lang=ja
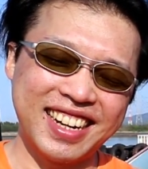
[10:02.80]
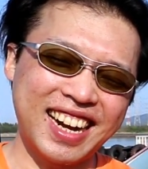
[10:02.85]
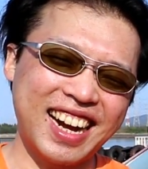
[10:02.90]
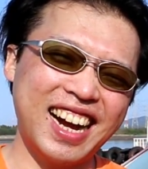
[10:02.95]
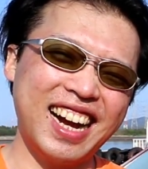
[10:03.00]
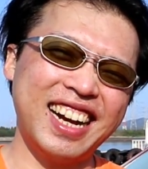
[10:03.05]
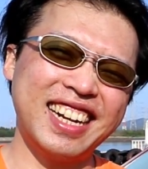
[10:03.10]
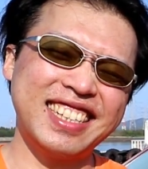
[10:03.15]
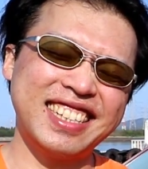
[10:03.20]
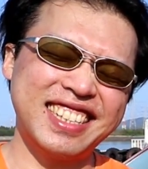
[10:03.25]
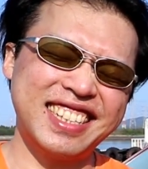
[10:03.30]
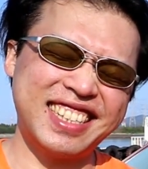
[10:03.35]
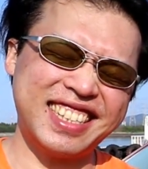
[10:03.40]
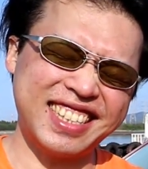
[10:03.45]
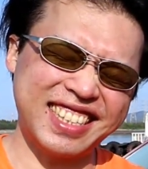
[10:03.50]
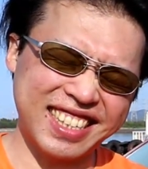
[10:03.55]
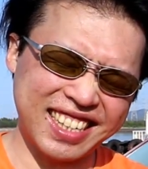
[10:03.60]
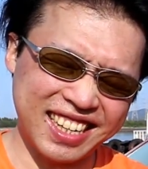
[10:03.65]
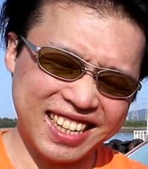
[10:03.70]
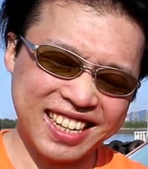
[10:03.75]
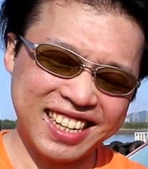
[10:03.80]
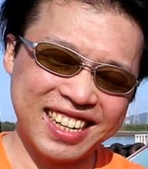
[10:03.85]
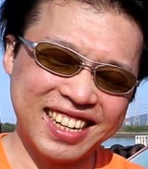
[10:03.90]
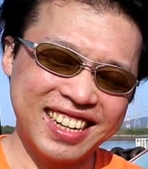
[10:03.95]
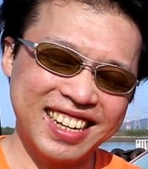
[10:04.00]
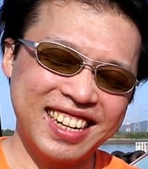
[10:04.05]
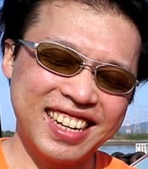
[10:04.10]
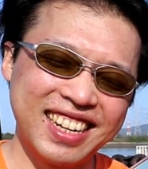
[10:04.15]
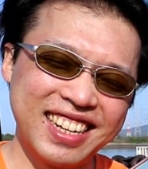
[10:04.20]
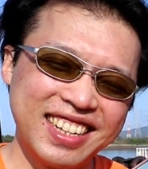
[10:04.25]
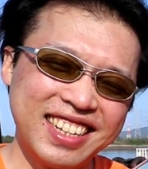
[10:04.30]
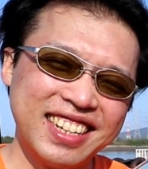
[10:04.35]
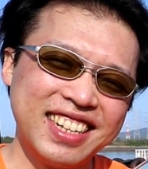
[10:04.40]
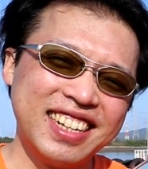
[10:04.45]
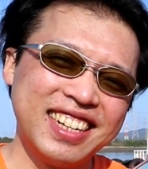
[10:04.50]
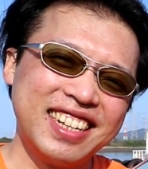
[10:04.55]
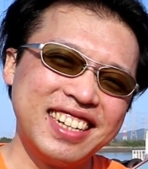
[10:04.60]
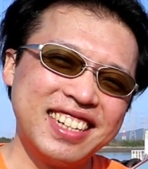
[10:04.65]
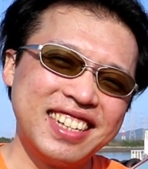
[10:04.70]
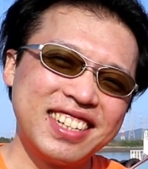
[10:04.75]
あっち。
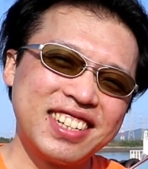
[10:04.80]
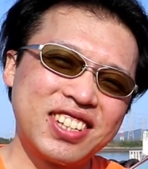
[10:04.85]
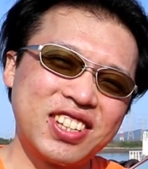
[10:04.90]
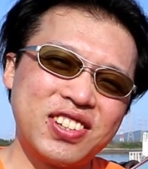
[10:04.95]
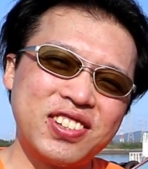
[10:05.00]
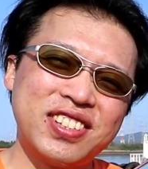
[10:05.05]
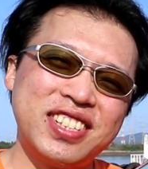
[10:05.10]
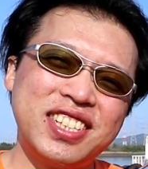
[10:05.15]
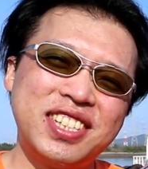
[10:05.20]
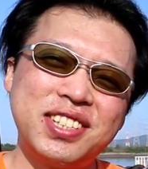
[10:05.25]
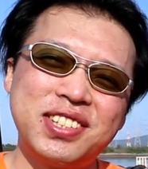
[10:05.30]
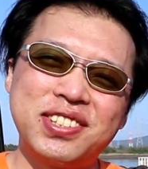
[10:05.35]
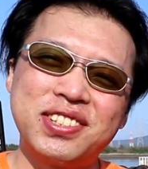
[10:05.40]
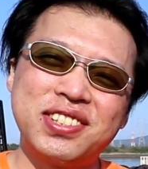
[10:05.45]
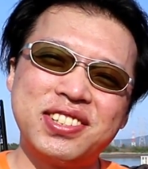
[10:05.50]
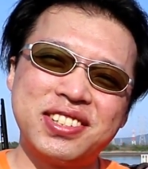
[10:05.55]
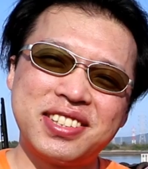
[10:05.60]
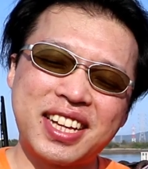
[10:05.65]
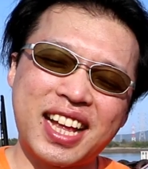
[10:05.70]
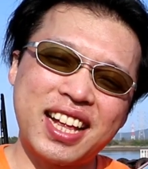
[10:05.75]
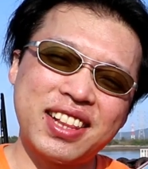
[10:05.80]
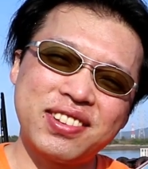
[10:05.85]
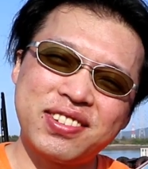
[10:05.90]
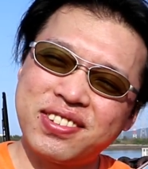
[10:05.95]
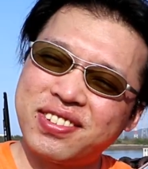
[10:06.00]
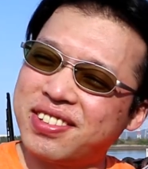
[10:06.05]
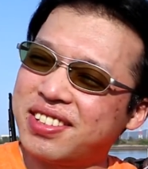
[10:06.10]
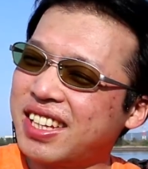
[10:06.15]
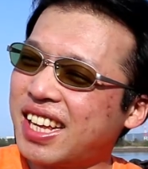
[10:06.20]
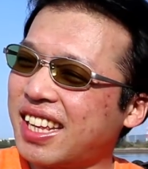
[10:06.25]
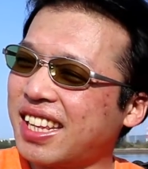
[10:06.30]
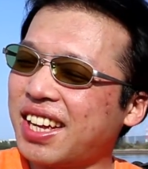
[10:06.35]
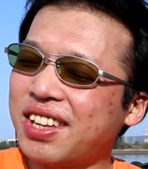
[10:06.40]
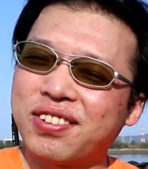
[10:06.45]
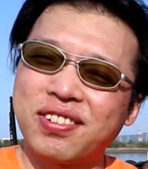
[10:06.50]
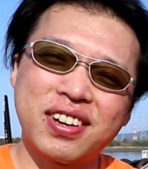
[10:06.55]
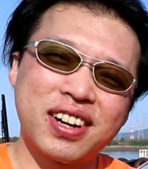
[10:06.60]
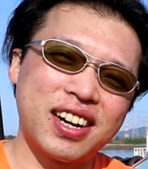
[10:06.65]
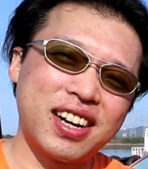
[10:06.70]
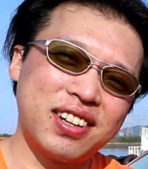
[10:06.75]
今日にじゅう何度 ?な
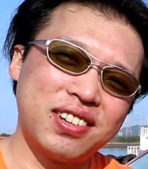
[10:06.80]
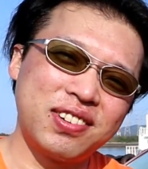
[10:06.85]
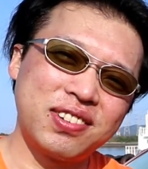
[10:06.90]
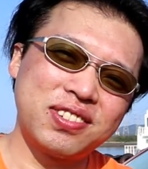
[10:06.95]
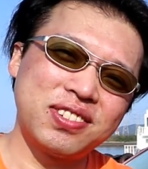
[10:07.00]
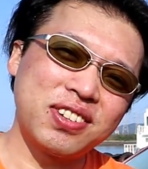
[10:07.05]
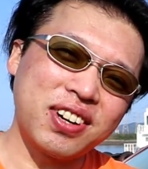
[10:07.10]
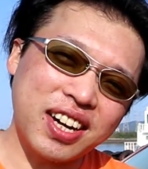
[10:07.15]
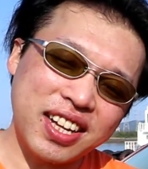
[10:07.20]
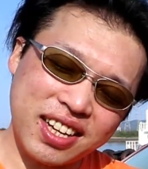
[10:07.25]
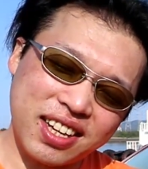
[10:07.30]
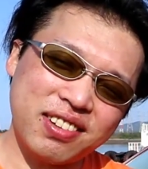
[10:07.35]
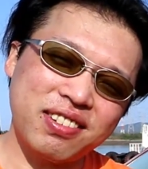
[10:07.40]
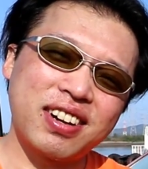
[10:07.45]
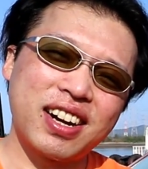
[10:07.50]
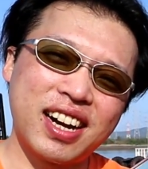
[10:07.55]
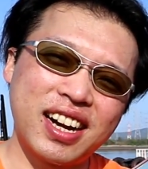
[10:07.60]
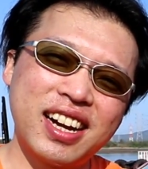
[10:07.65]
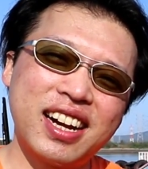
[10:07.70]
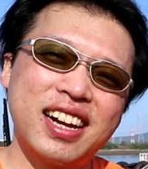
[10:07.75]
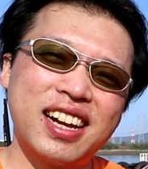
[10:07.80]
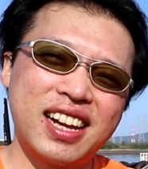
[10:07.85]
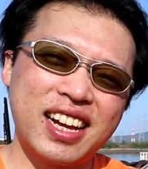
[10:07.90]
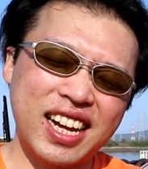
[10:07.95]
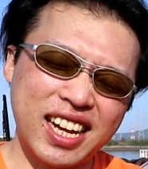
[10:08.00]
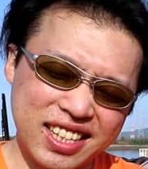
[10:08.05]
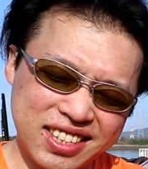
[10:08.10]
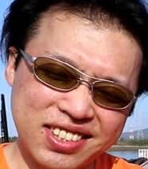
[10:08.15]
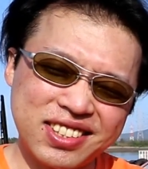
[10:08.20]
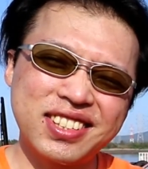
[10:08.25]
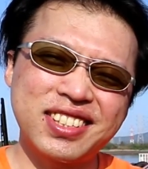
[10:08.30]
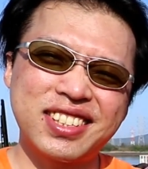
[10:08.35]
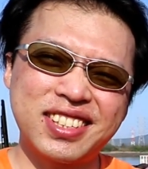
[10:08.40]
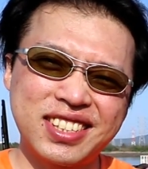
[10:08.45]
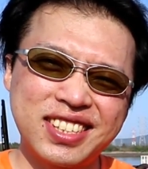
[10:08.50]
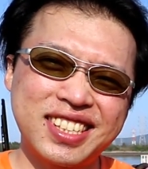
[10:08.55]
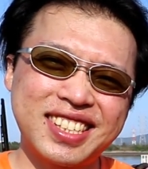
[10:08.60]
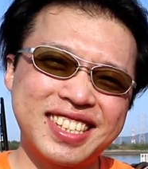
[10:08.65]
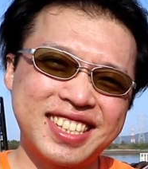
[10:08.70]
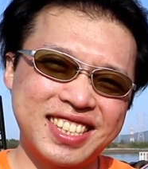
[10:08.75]
な 度かろくどか何度か暑いっ
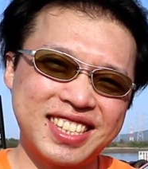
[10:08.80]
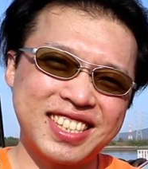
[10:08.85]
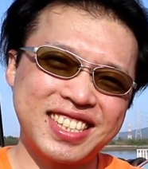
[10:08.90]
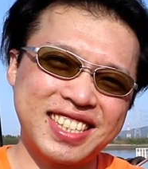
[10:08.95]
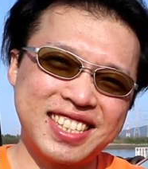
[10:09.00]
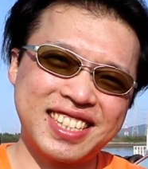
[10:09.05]
す。